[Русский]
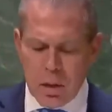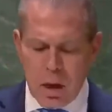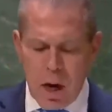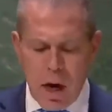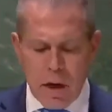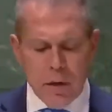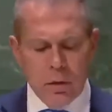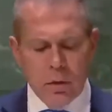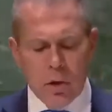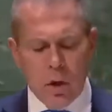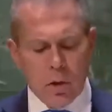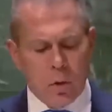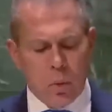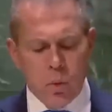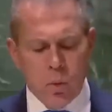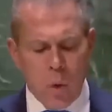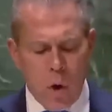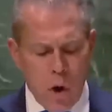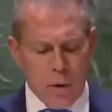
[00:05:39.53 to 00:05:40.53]
Вас
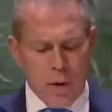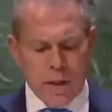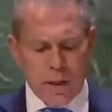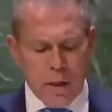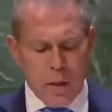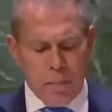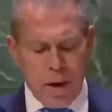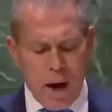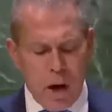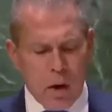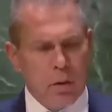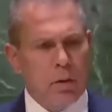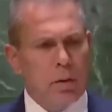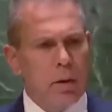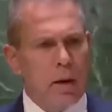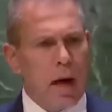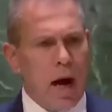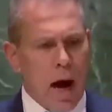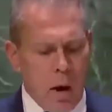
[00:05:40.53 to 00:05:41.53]
не волнуют
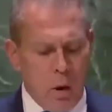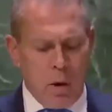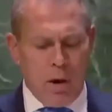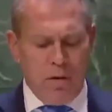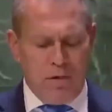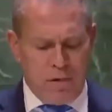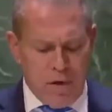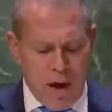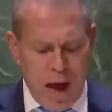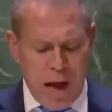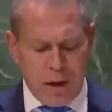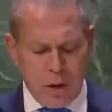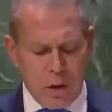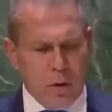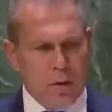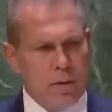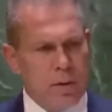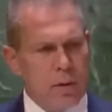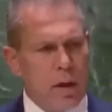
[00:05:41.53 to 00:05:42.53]
наши
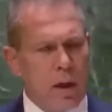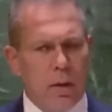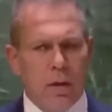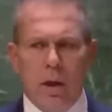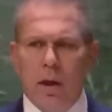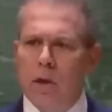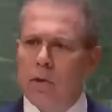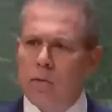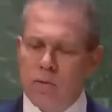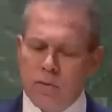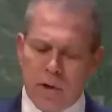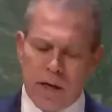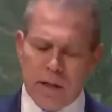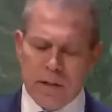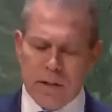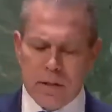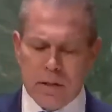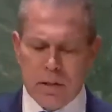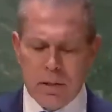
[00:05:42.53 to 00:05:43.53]
ценности,
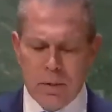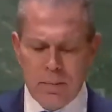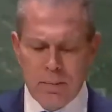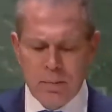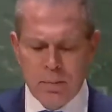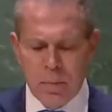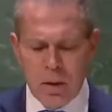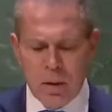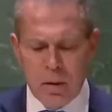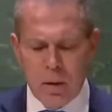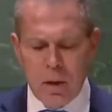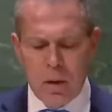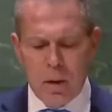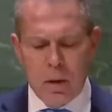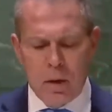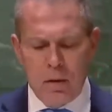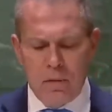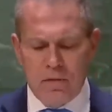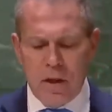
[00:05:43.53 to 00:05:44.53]
интересы.
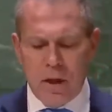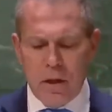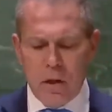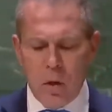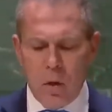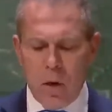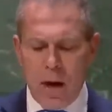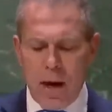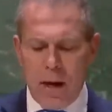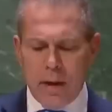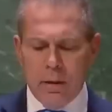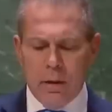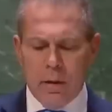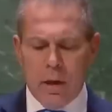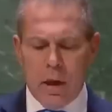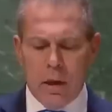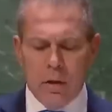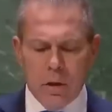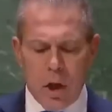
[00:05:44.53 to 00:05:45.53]
Если
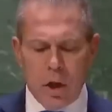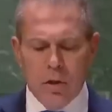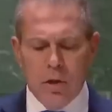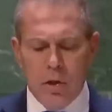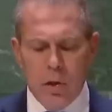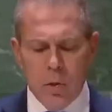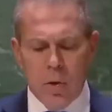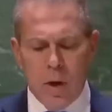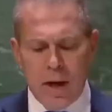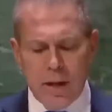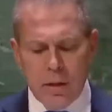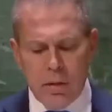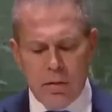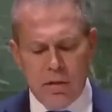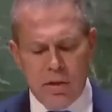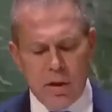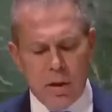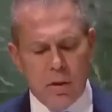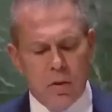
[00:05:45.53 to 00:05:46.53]
ООН не может
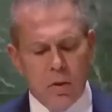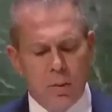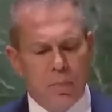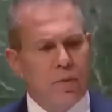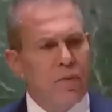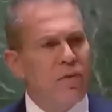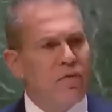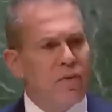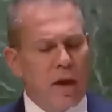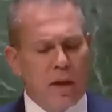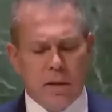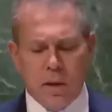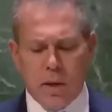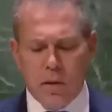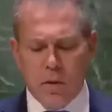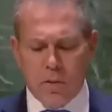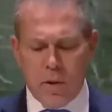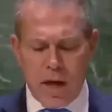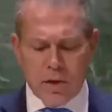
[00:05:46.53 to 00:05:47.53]
ничего
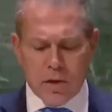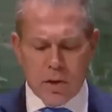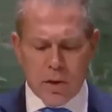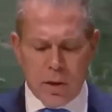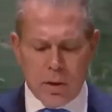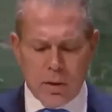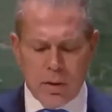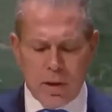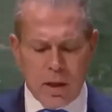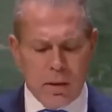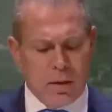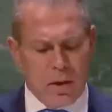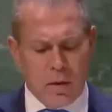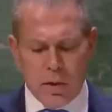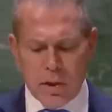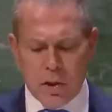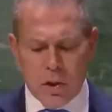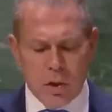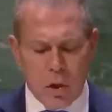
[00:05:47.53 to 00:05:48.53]
сделать,
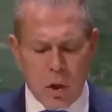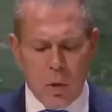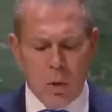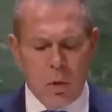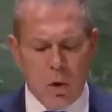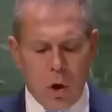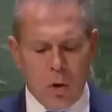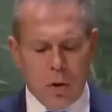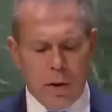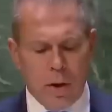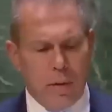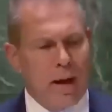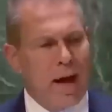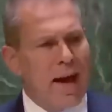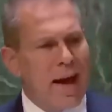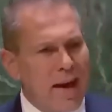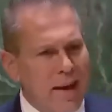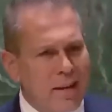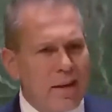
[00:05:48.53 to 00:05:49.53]
чтобы
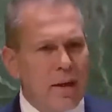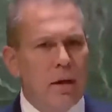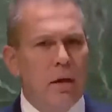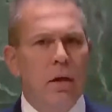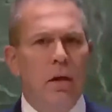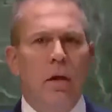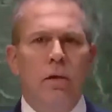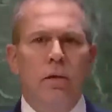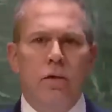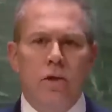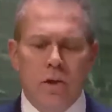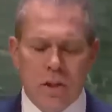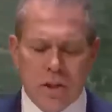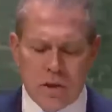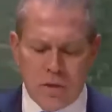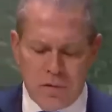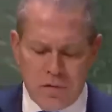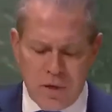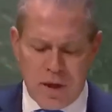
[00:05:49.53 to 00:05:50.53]
предотвратить агрессию,
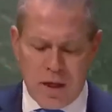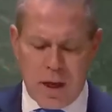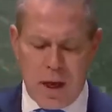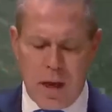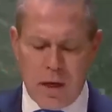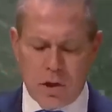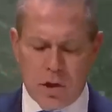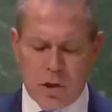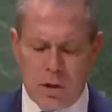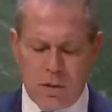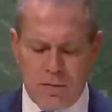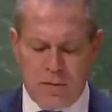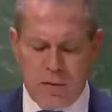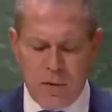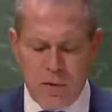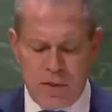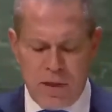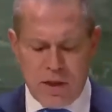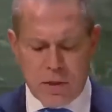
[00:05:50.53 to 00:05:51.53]
тогда у этой
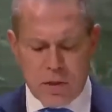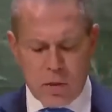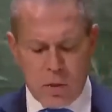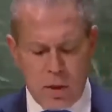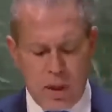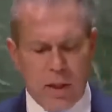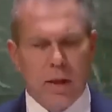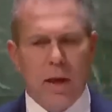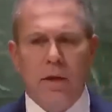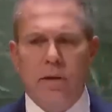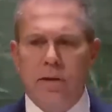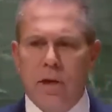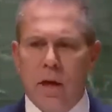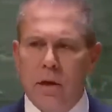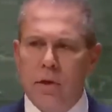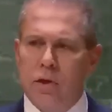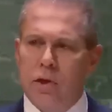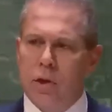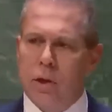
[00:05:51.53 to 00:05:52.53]
организации больше
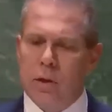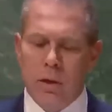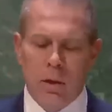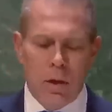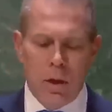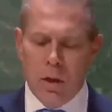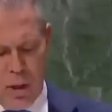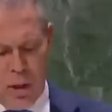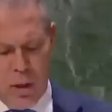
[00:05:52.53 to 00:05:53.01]
нет оправданий.